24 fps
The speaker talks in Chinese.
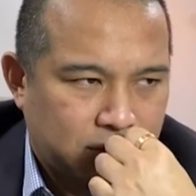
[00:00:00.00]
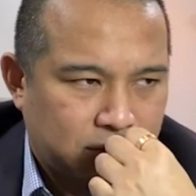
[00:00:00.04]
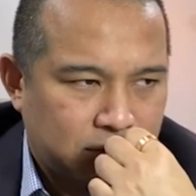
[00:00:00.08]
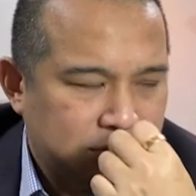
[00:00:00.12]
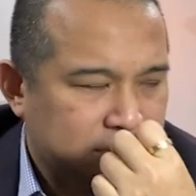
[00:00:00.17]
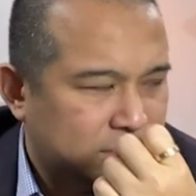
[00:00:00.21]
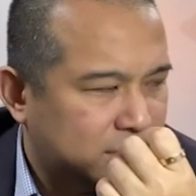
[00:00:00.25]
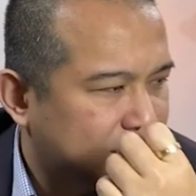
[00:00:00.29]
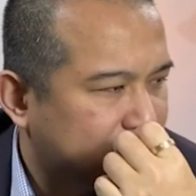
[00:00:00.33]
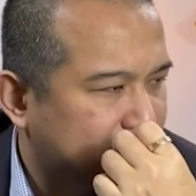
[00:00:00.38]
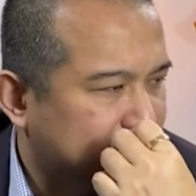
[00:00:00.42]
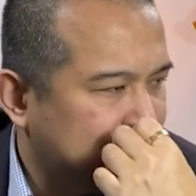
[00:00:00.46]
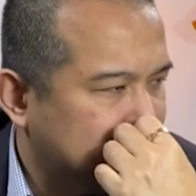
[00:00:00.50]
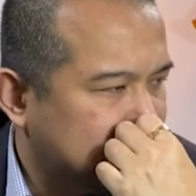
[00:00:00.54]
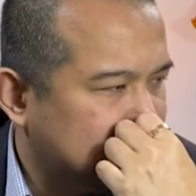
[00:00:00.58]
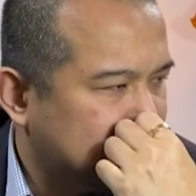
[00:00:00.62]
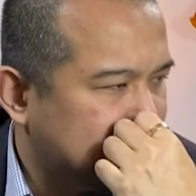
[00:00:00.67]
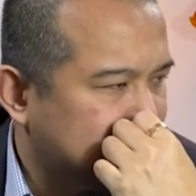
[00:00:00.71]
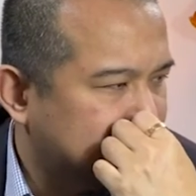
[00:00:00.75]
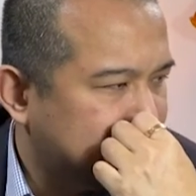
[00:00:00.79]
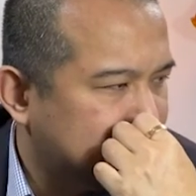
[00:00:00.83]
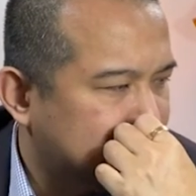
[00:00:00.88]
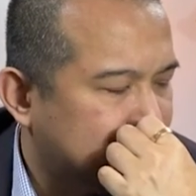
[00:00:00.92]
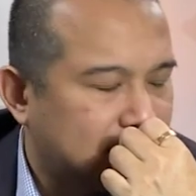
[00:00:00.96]
我工作的第一
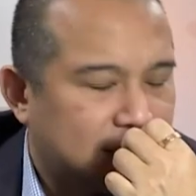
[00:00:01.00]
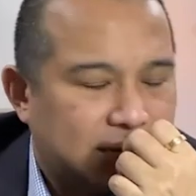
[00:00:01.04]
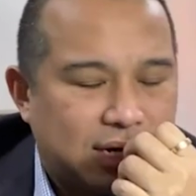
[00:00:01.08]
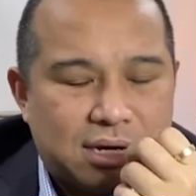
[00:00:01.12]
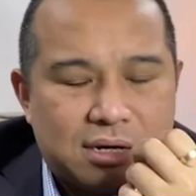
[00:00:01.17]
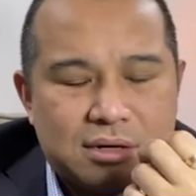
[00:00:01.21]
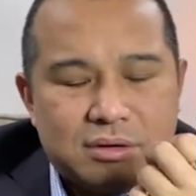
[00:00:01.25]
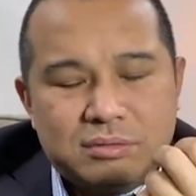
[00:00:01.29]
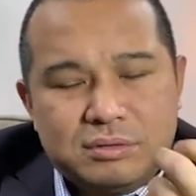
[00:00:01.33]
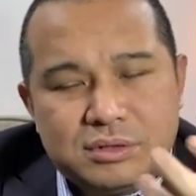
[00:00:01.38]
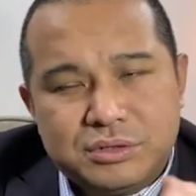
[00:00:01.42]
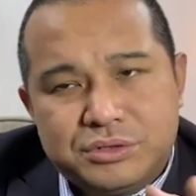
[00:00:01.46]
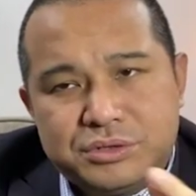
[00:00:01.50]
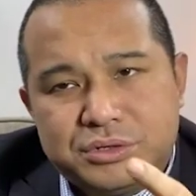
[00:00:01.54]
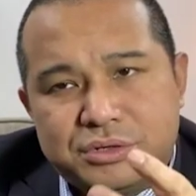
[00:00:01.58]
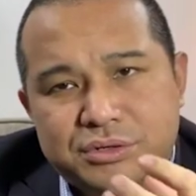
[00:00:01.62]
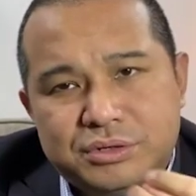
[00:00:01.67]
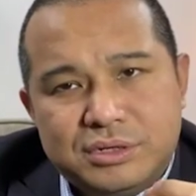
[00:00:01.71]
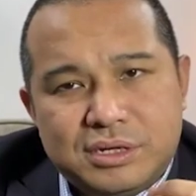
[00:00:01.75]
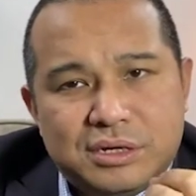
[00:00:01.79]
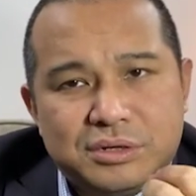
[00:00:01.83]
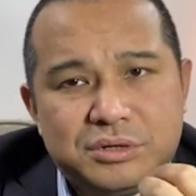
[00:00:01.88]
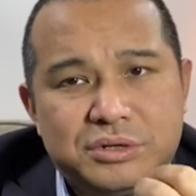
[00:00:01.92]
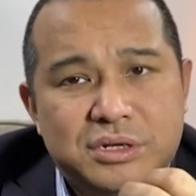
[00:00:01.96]
个月啊，我
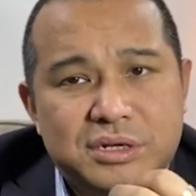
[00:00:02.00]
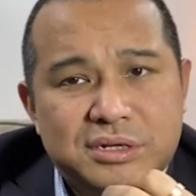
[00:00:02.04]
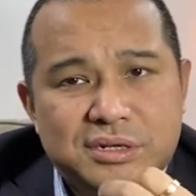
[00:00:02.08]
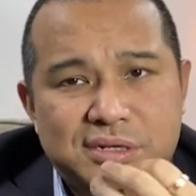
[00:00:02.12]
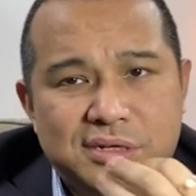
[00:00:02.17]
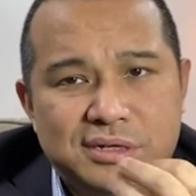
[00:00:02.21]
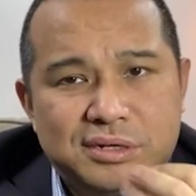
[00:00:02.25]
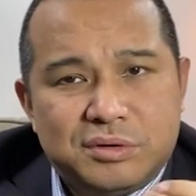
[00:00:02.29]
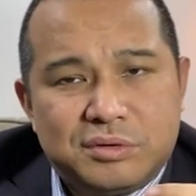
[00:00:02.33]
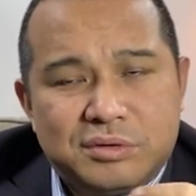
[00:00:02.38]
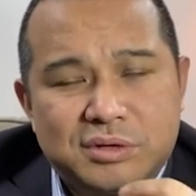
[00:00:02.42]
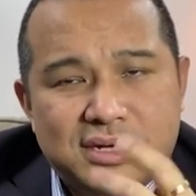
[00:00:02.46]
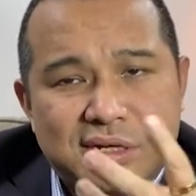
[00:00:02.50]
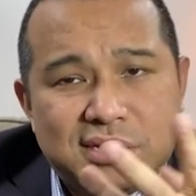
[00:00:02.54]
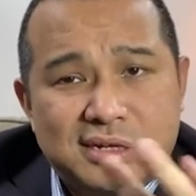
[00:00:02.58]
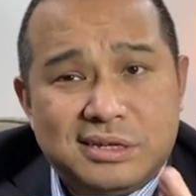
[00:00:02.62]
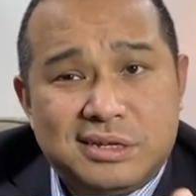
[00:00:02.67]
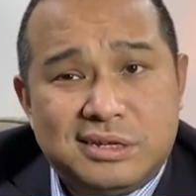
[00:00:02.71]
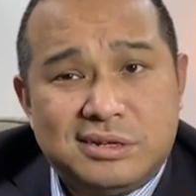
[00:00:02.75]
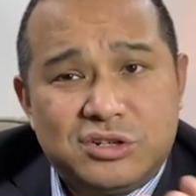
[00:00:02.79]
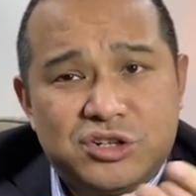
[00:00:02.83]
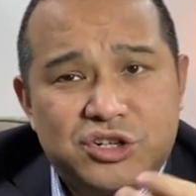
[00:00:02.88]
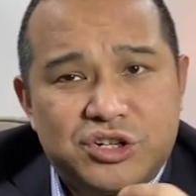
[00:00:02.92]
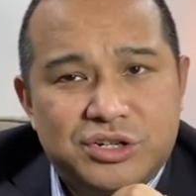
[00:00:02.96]
去的确实有可
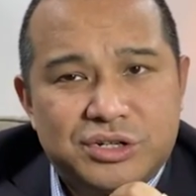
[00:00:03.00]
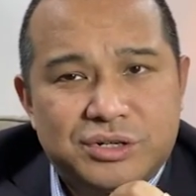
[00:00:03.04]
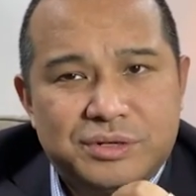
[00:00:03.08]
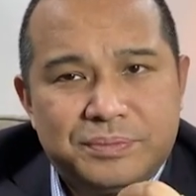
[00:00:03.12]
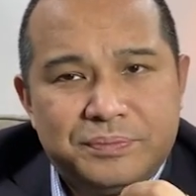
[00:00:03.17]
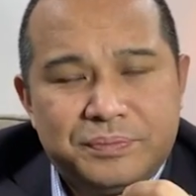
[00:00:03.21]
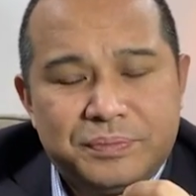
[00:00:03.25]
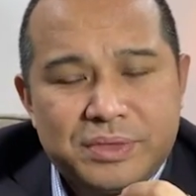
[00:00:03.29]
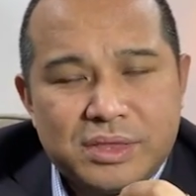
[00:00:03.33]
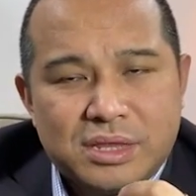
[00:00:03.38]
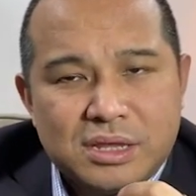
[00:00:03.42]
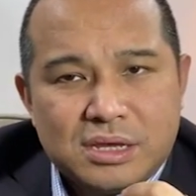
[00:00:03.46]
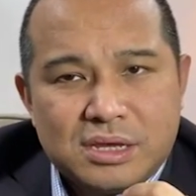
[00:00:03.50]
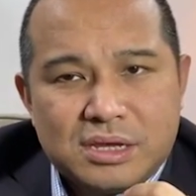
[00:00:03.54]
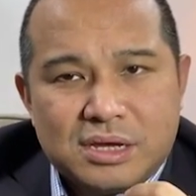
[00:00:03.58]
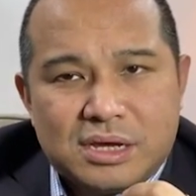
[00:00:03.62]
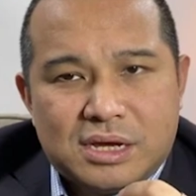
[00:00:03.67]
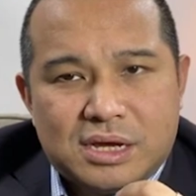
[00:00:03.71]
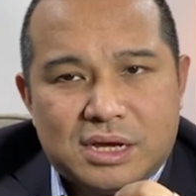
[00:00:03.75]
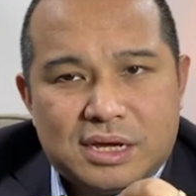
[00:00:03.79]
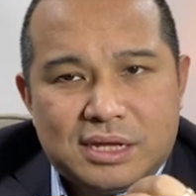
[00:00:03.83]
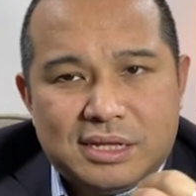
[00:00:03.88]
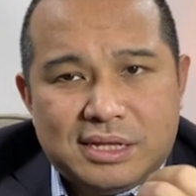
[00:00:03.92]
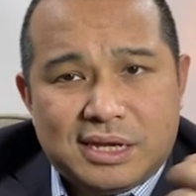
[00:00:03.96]
能是
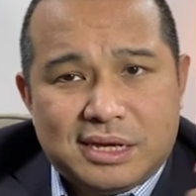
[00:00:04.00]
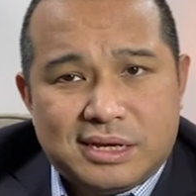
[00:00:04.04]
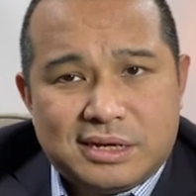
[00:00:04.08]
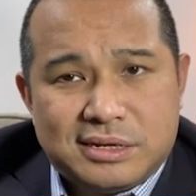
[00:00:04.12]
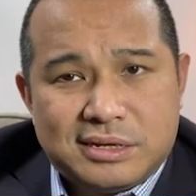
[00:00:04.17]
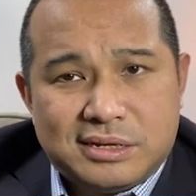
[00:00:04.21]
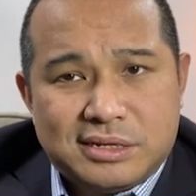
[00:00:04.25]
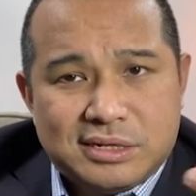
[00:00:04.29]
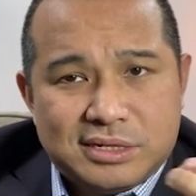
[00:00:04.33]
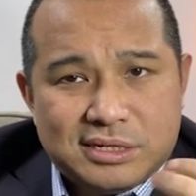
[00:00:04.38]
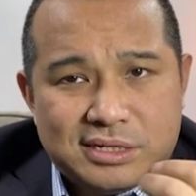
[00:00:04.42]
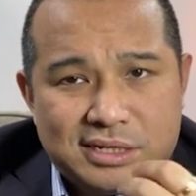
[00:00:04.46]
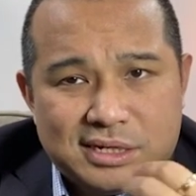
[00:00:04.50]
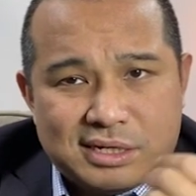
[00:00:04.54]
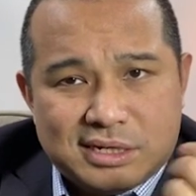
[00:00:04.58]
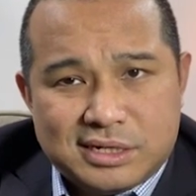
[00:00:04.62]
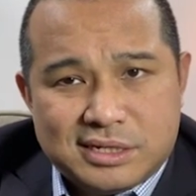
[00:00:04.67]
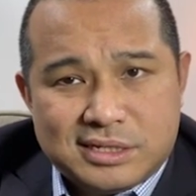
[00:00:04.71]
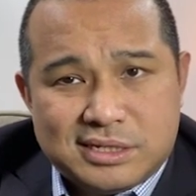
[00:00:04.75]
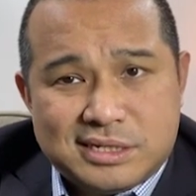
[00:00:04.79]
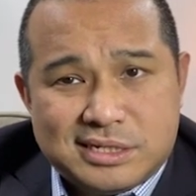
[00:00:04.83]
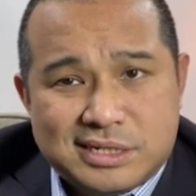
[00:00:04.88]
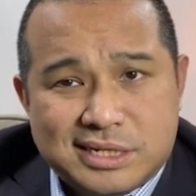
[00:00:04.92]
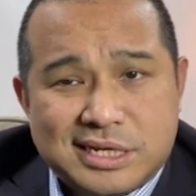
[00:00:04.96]
呃那个呃
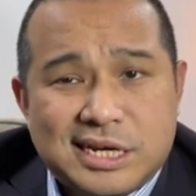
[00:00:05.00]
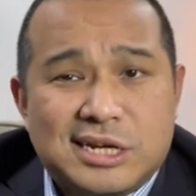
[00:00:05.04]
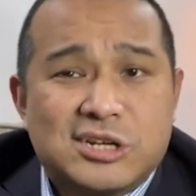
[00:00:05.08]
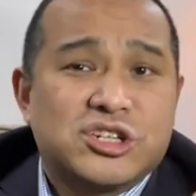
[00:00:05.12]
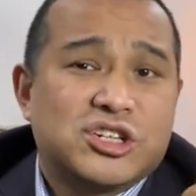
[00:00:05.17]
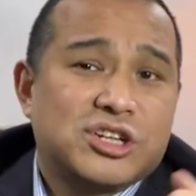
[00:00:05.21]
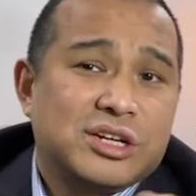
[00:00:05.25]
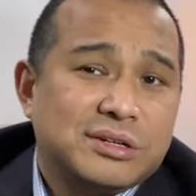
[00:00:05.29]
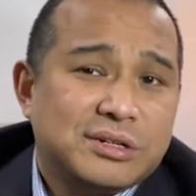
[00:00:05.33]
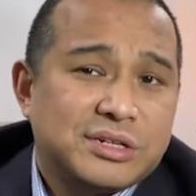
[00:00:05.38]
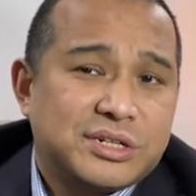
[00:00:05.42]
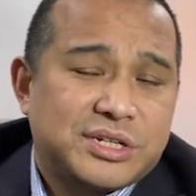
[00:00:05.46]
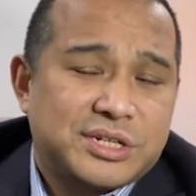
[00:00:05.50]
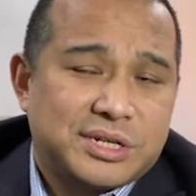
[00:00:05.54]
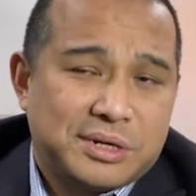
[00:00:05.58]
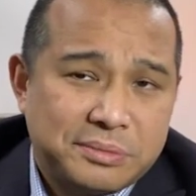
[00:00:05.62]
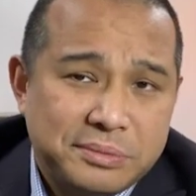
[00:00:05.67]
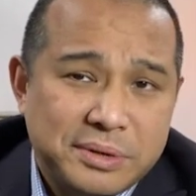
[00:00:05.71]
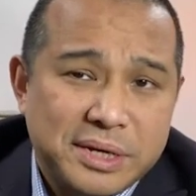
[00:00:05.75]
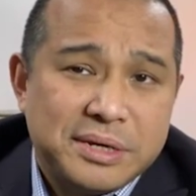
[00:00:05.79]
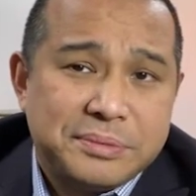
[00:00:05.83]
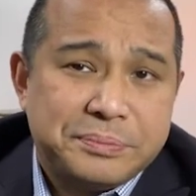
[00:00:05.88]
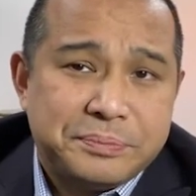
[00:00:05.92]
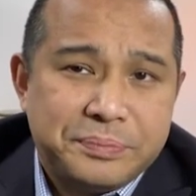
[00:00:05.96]
浙江省
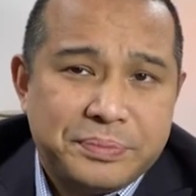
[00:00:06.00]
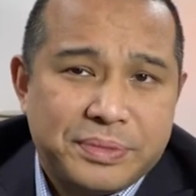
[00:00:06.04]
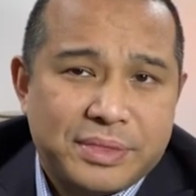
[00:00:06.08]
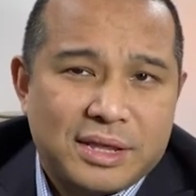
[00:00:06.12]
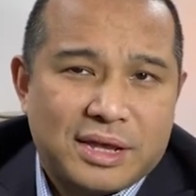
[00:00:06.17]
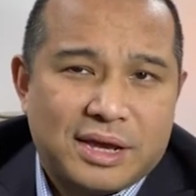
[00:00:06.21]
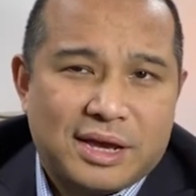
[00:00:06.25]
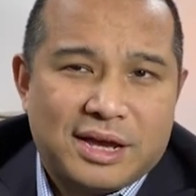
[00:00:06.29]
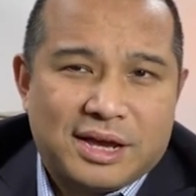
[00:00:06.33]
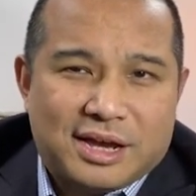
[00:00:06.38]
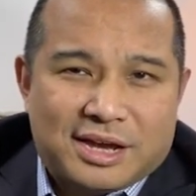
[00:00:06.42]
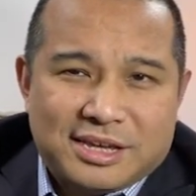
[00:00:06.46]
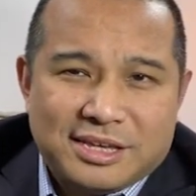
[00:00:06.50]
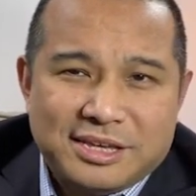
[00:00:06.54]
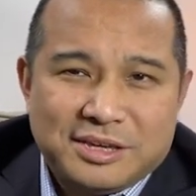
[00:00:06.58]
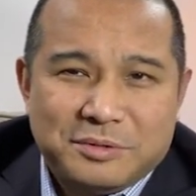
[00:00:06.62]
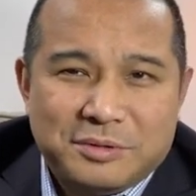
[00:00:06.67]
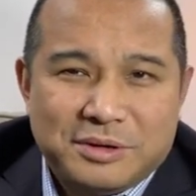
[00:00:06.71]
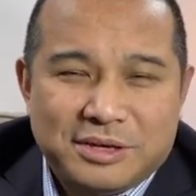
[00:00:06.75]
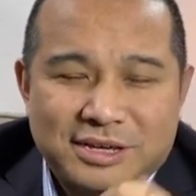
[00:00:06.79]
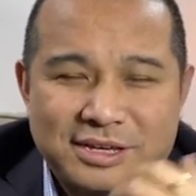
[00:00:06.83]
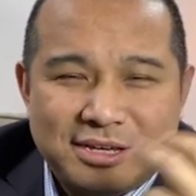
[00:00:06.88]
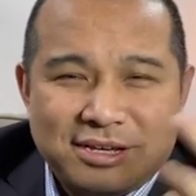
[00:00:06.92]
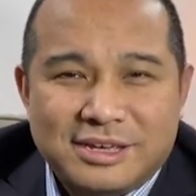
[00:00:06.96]
省委啊，
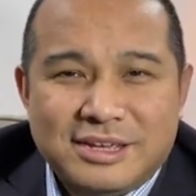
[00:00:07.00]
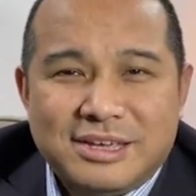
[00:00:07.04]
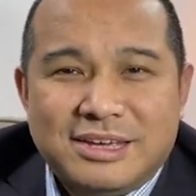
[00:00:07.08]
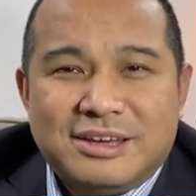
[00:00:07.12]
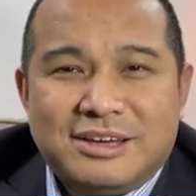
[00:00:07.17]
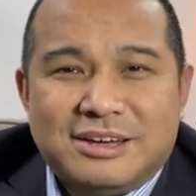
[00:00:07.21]
因为。